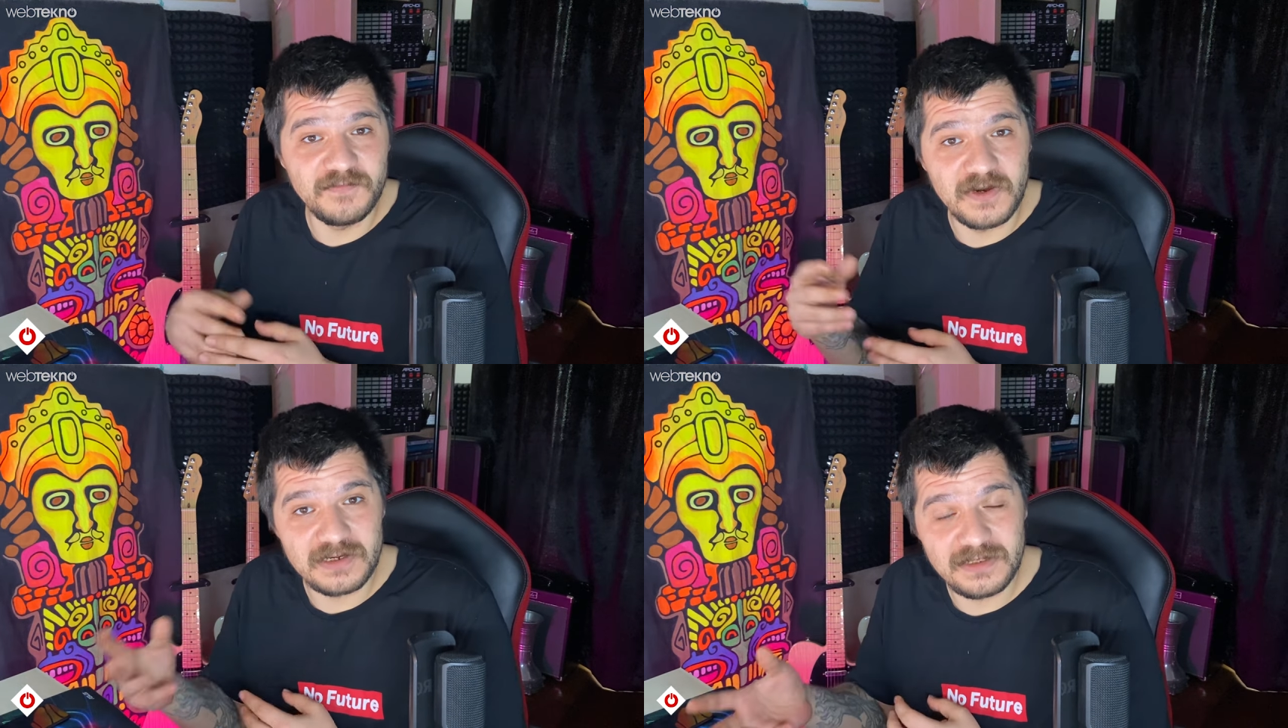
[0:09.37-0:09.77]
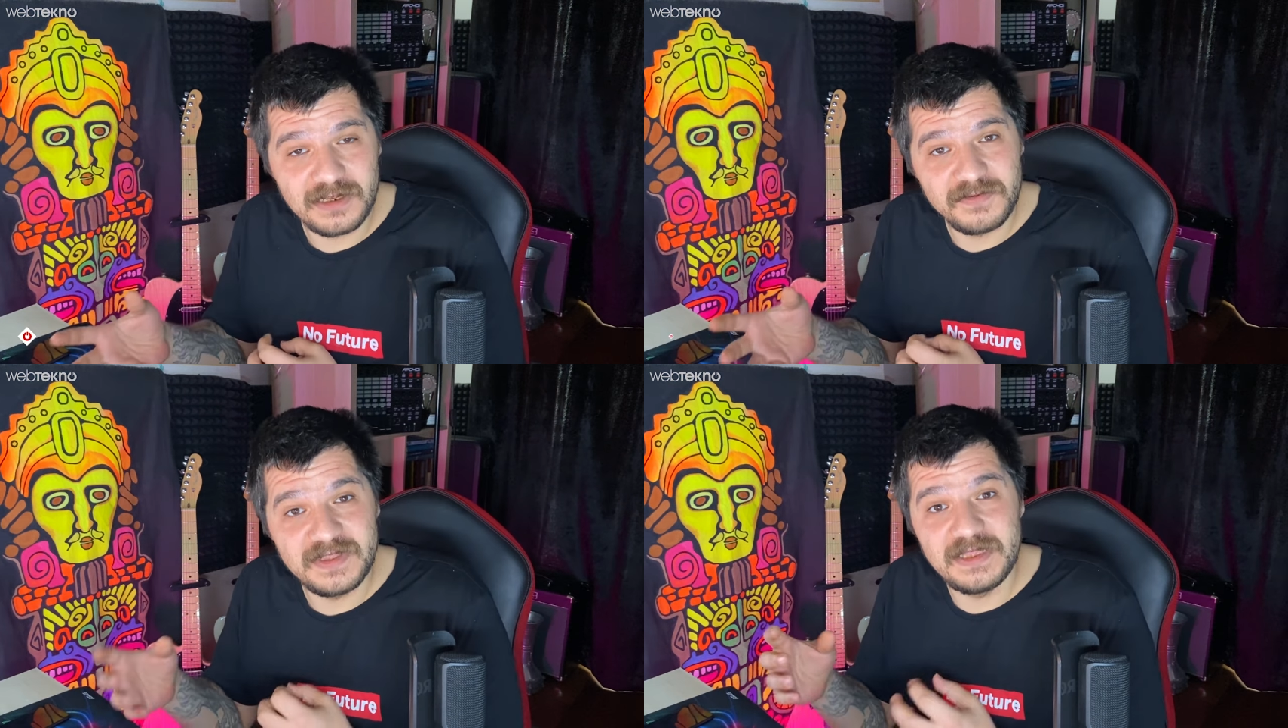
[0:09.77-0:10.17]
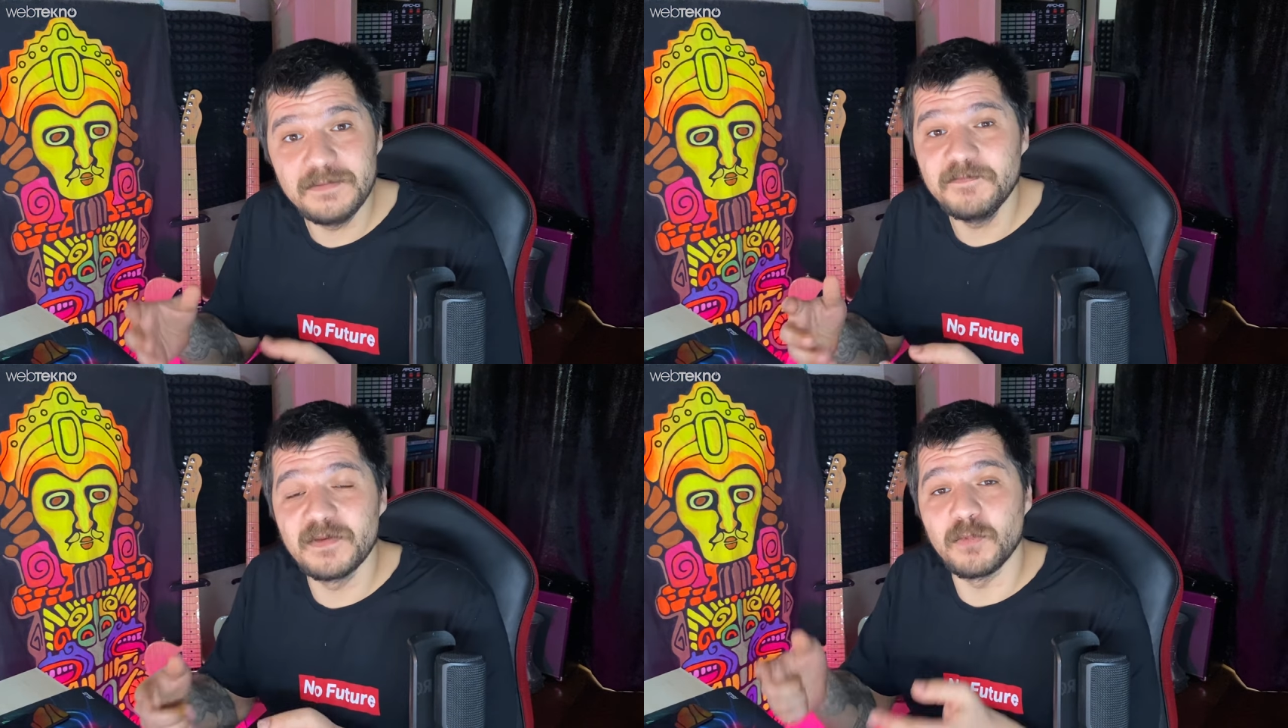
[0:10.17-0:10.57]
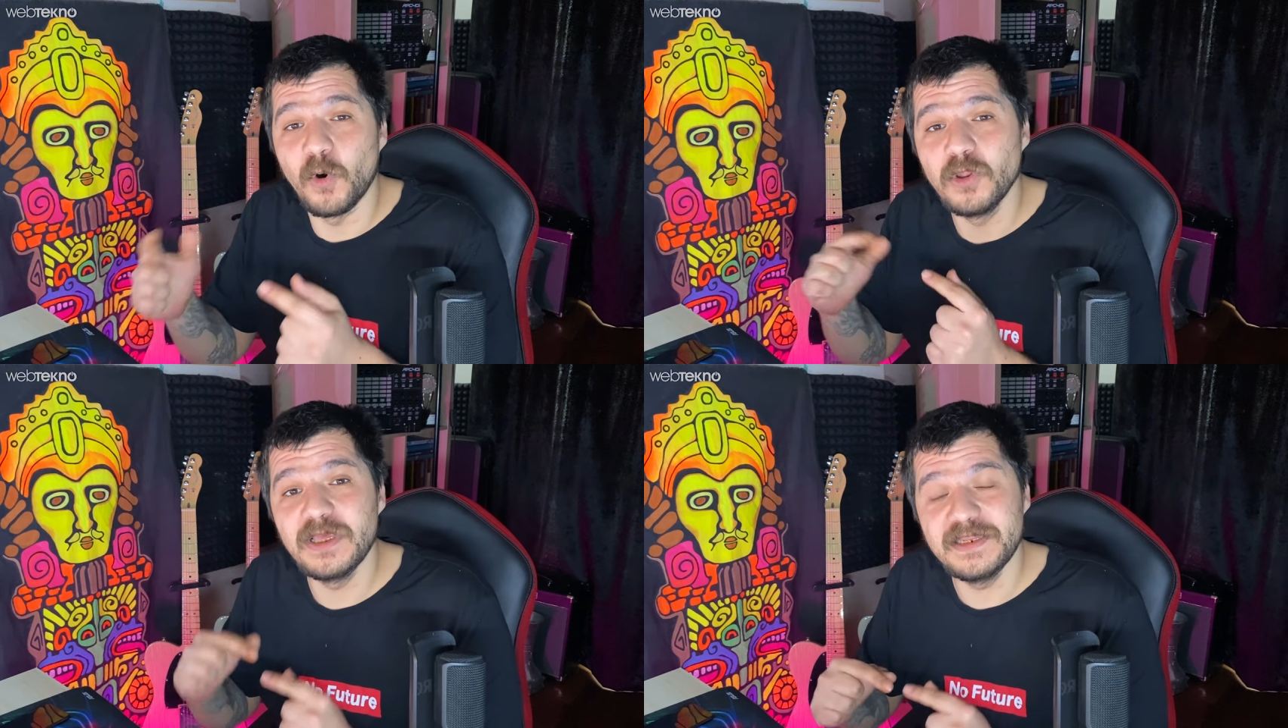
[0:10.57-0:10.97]
farklar ve Deep Web
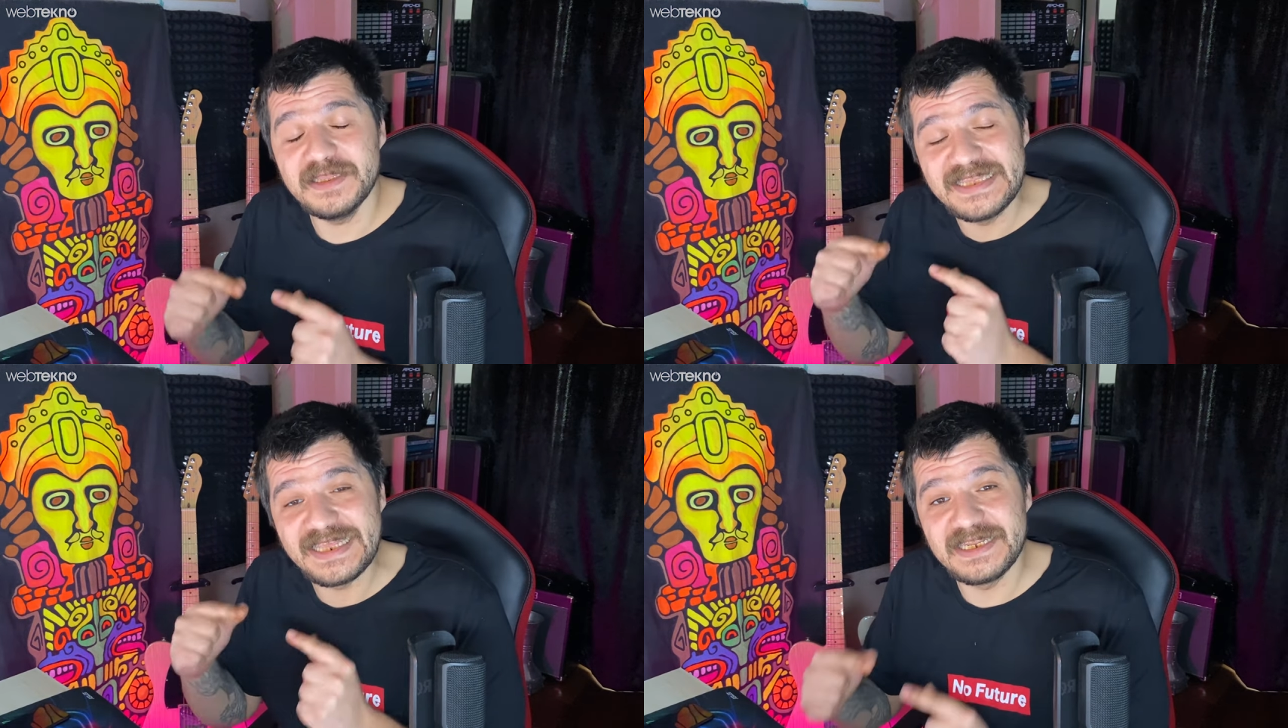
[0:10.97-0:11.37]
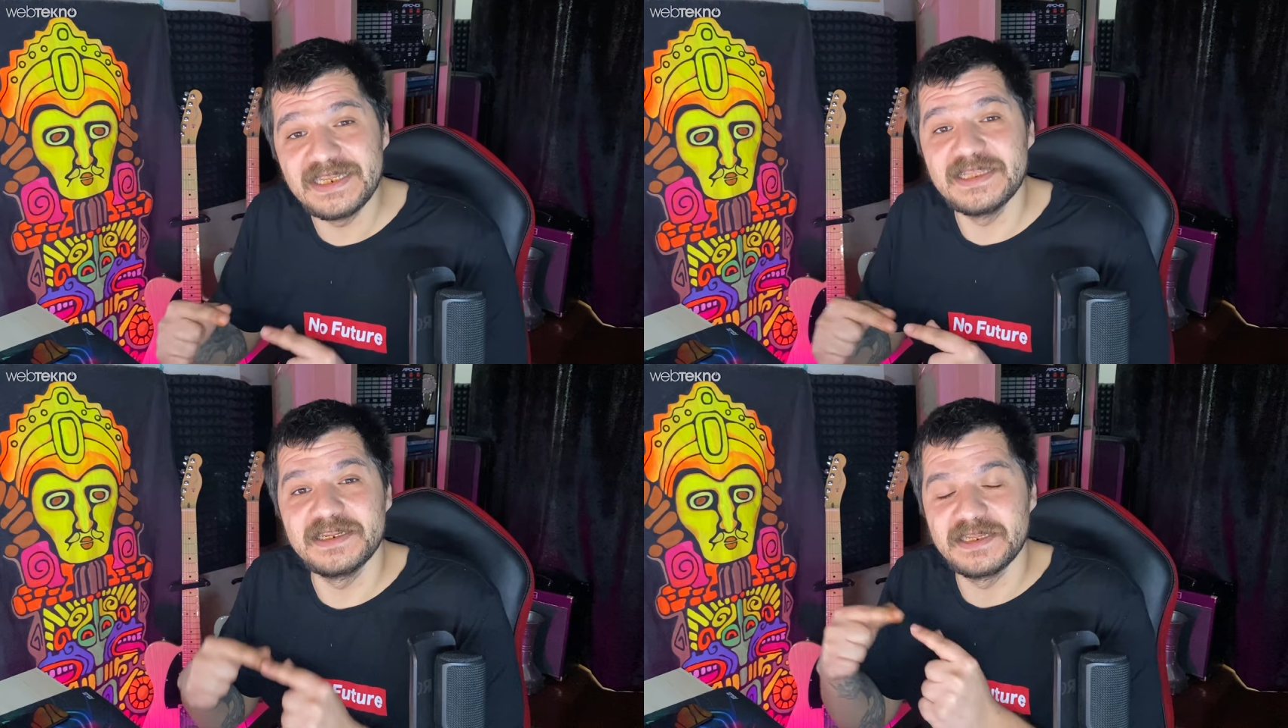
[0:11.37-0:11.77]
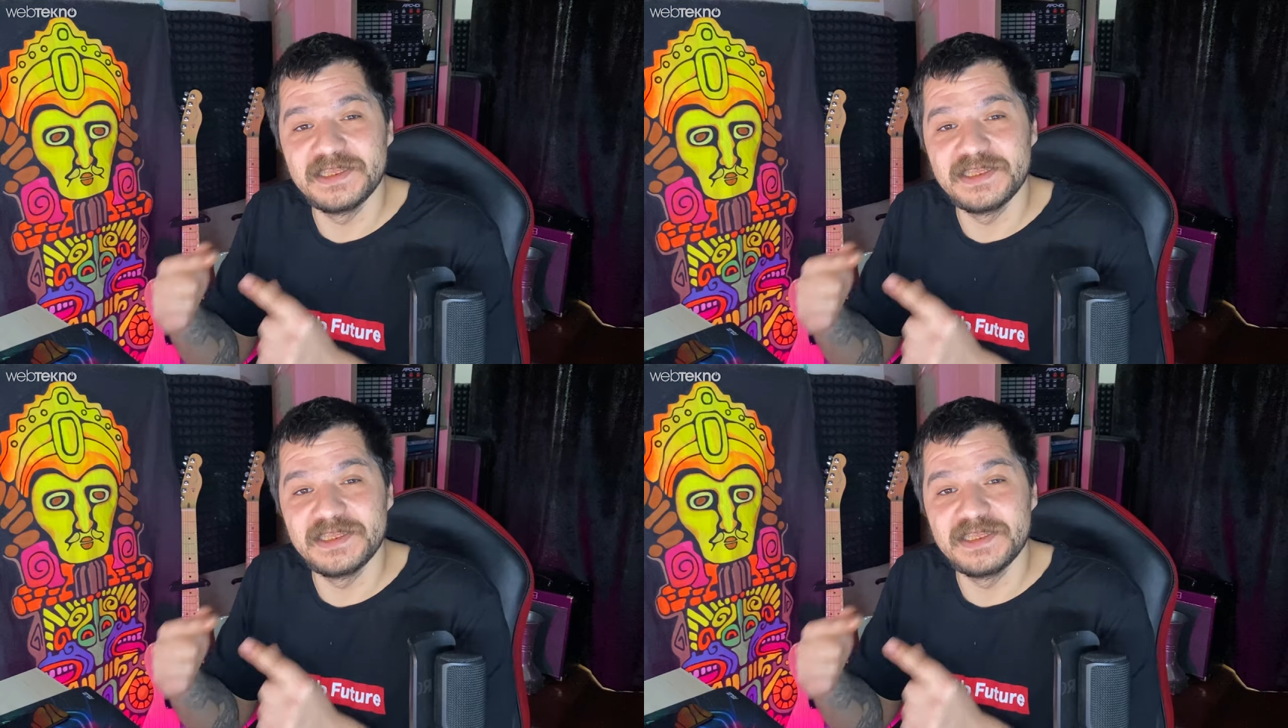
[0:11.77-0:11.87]
olayının derinliklerine